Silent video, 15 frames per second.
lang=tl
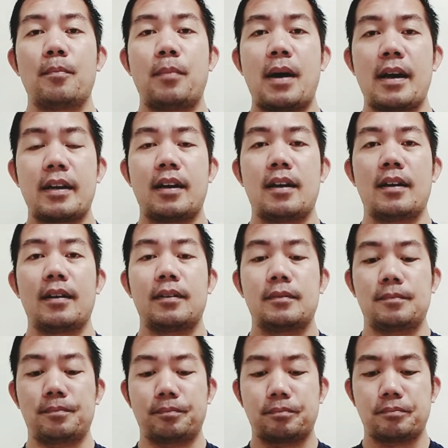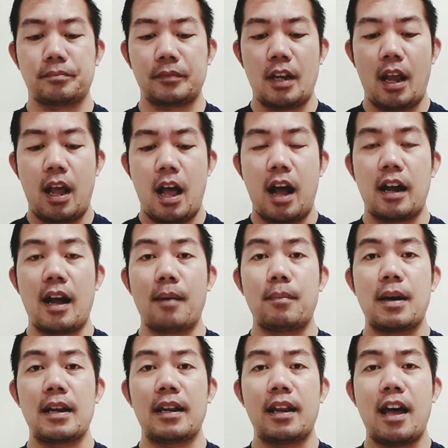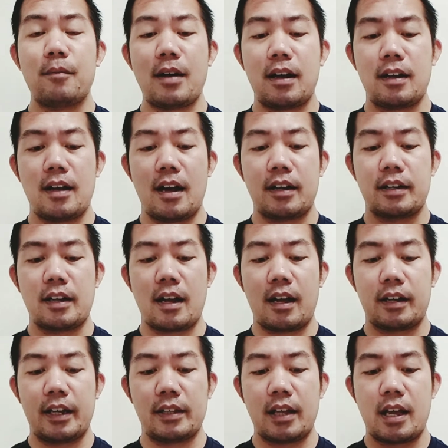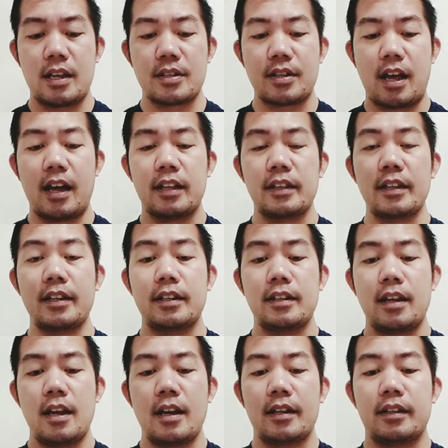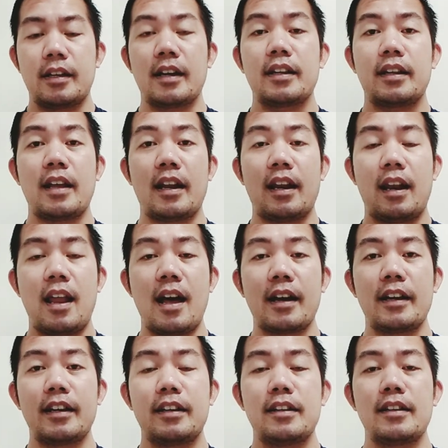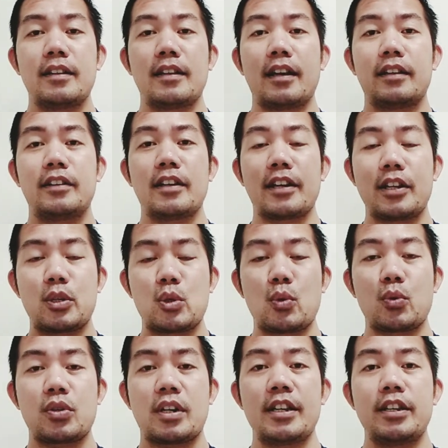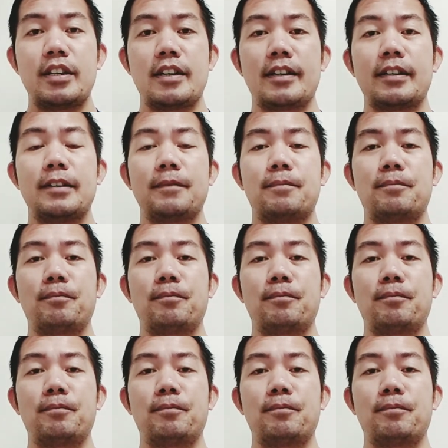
para ang Ama lamang ang nakakita sa atin na nalangin na diretso sa Kanya